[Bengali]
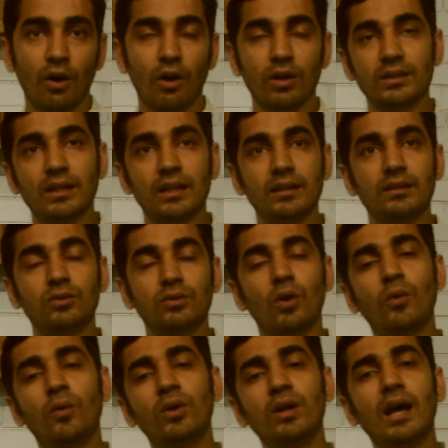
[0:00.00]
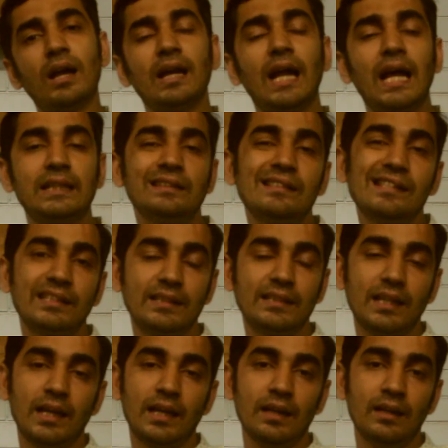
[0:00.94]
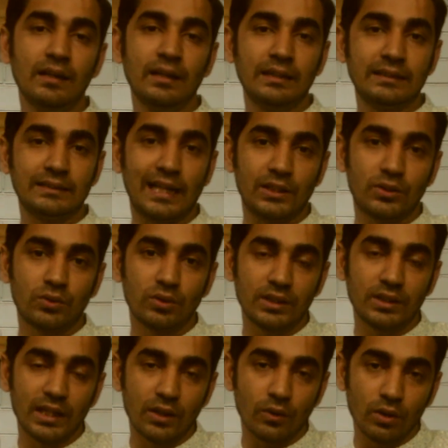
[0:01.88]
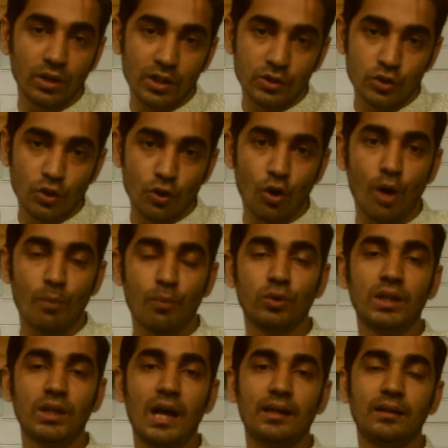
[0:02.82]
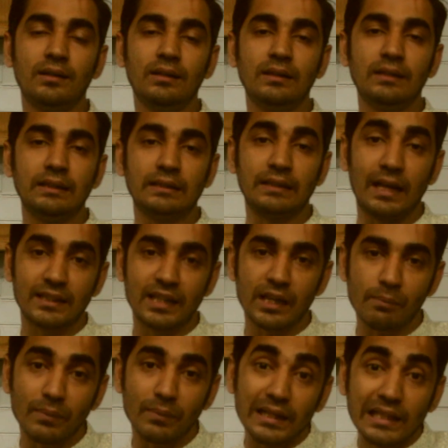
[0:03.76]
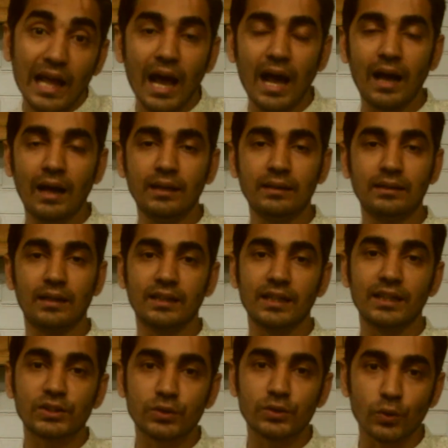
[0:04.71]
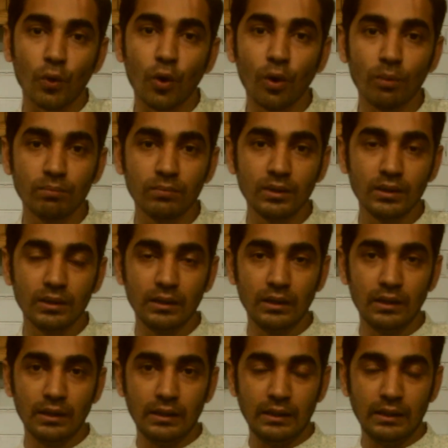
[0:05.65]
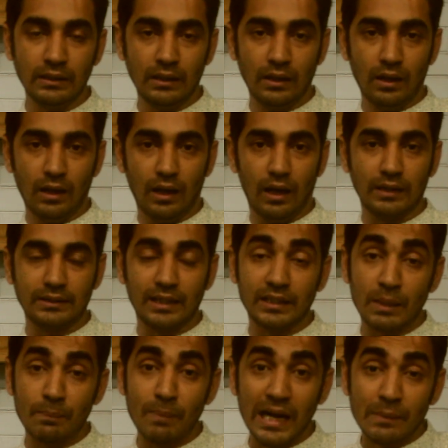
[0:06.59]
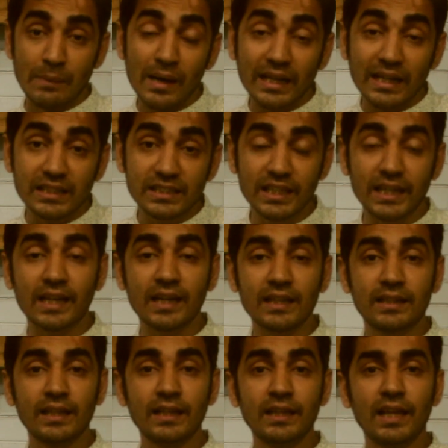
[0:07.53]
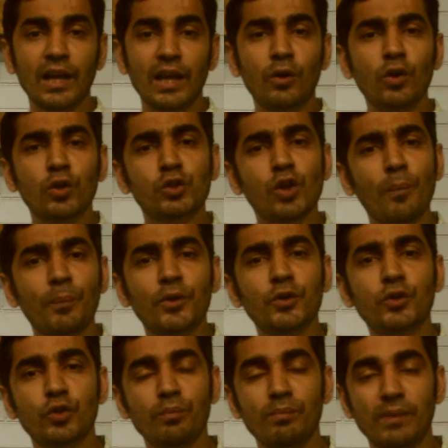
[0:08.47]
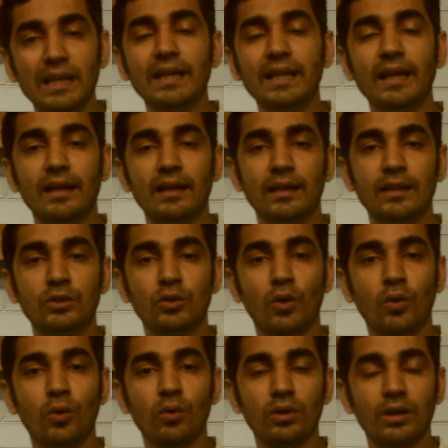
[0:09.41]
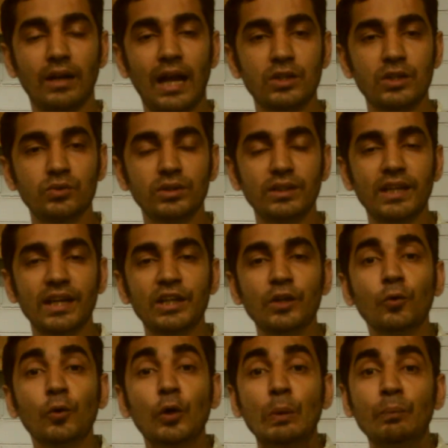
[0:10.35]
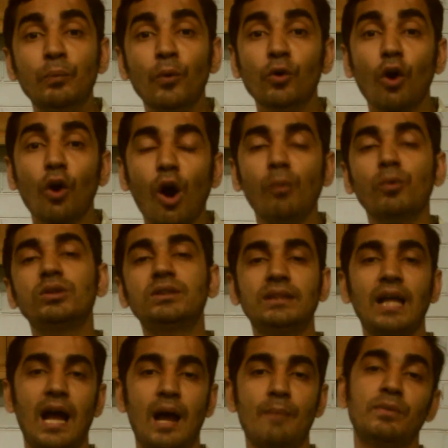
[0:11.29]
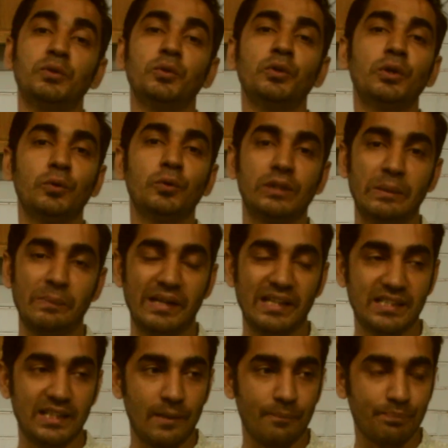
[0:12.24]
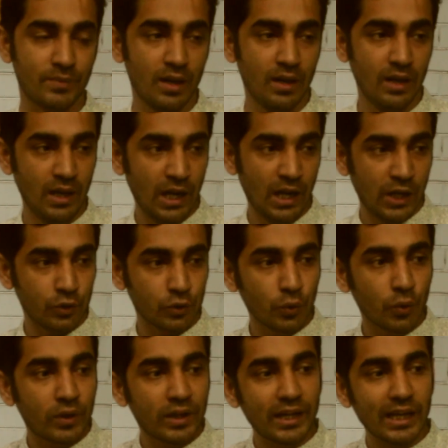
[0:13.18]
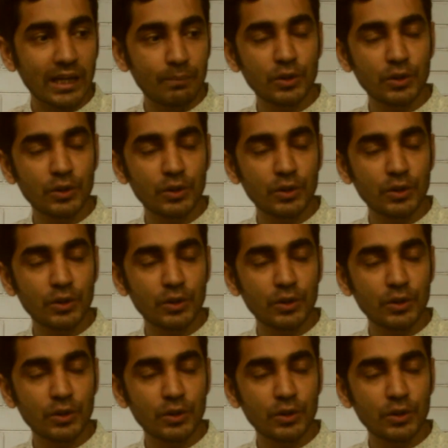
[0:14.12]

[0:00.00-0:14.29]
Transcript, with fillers: অর্থাৎ তখনকার রাজনীতিতে ছাত্রদের উল্লেখযোগ্য অবদান তাদের মেধা তাদের শ্রম তাদের পারিবারিক স্বীকৃতি এগুলো সব কিছু মিলিয়ে তখন রাজনৈতিক একটি উর্বর অবস্থা আমরা তৈরি করতে পেরেছিলাম কিন্তু দুঃখের